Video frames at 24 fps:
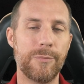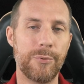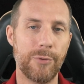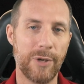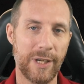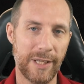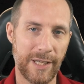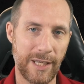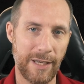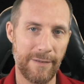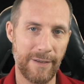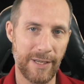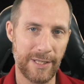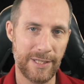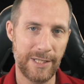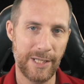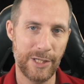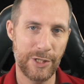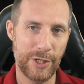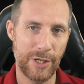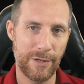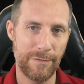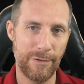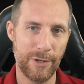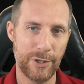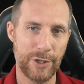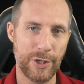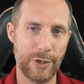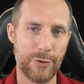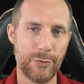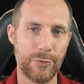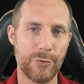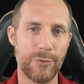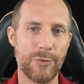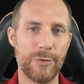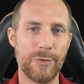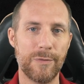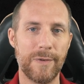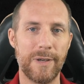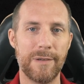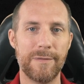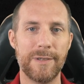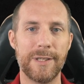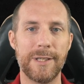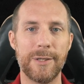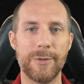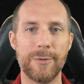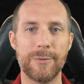pour être averti à chaque fois que j'ajoute une nouvelle
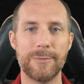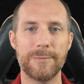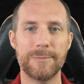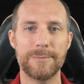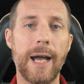vidéo.